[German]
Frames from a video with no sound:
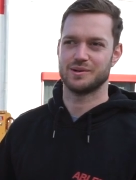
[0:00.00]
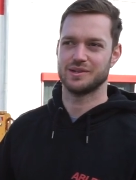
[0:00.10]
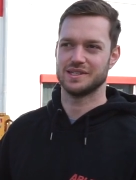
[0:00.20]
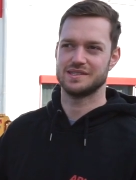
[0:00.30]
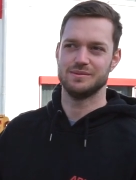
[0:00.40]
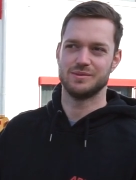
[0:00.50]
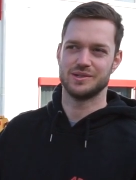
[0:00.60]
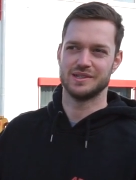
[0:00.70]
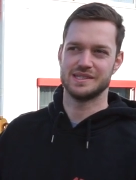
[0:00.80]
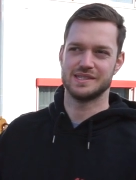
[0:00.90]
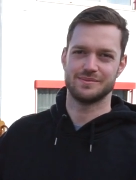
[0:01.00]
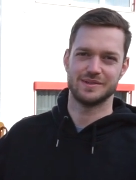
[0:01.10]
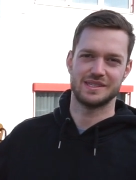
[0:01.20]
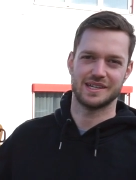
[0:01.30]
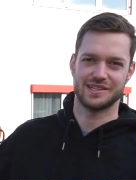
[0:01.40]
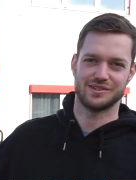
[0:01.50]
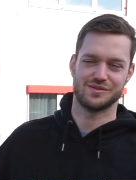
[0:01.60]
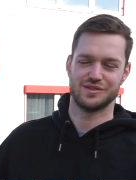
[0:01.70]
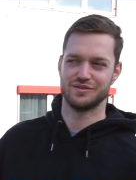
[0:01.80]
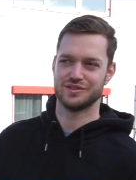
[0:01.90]
Baujahr 97 mit
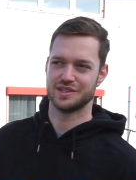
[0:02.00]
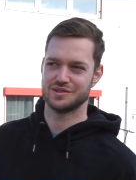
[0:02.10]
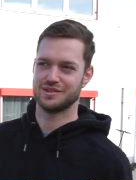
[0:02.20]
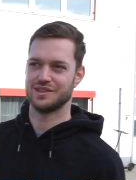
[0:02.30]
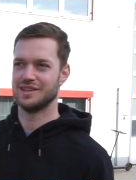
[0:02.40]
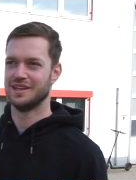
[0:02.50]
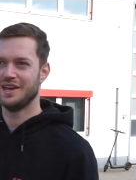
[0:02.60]
3500 Stunden.